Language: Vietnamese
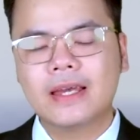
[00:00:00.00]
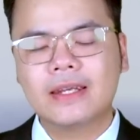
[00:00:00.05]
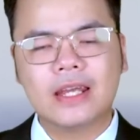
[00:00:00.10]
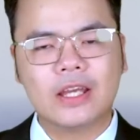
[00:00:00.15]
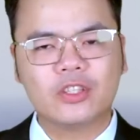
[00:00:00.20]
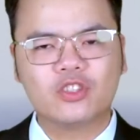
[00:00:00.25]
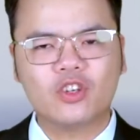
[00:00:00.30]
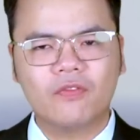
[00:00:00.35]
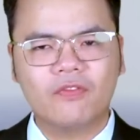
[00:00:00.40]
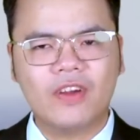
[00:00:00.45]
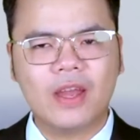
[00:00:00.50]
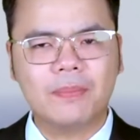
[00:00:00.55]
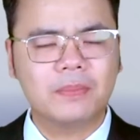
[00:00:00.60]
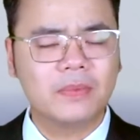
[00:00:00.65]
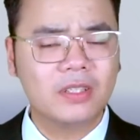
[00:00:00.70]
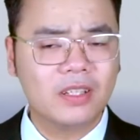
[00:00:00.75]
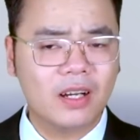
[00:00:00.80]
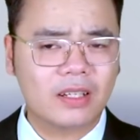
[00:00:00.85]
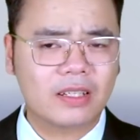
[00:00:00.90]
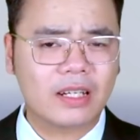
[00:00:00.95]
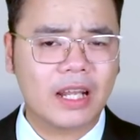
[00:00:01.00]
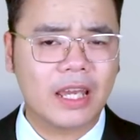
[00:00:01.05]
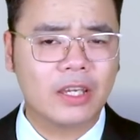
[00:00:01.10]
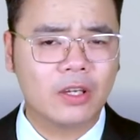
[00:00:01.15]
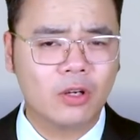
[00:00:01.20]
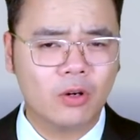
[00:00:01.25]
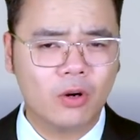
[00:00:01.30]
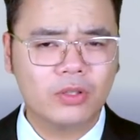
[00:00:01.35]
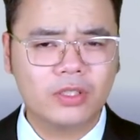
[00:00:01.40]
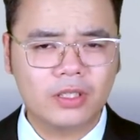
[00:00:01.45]
để cho phép nước
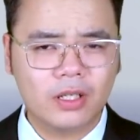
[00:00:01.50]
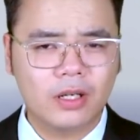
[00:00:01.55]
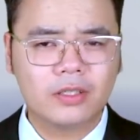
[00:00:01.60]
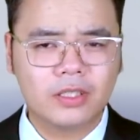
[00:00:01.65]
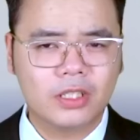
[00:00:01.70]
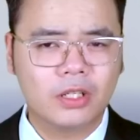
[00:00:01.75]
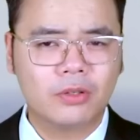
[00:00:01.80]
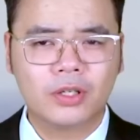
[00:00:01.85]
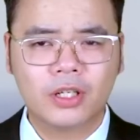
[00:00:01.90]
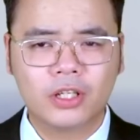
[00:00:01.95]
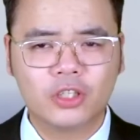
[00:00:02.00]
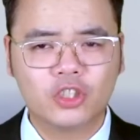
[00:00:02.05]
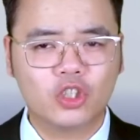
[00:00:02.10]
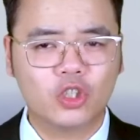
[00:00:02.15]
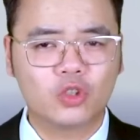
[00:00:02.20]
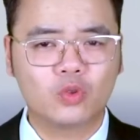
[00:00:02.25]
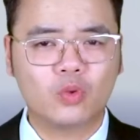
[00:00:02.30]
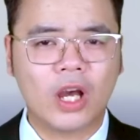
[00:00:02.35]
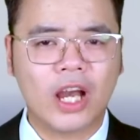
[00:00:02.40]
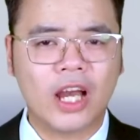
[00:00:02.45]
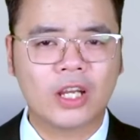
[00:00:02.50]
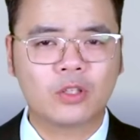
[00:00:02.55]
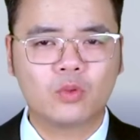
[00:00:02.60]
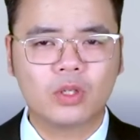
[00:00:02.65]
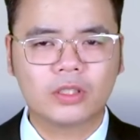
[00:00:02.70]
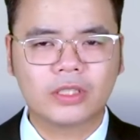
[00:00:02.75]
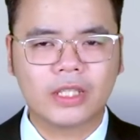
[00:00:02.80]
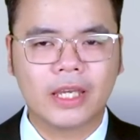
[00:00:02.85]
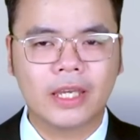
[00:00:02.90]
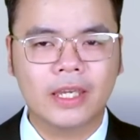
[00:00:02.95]
này hỗ trợ nhiều hơn cho tòa án
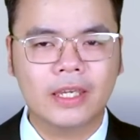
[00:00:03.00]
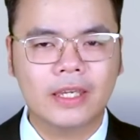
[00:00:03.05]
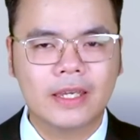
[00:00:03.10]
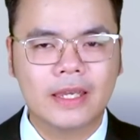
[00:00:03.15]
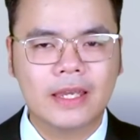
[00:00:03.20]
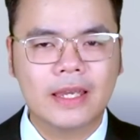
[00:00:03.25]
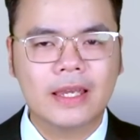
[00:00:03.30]
quốc tế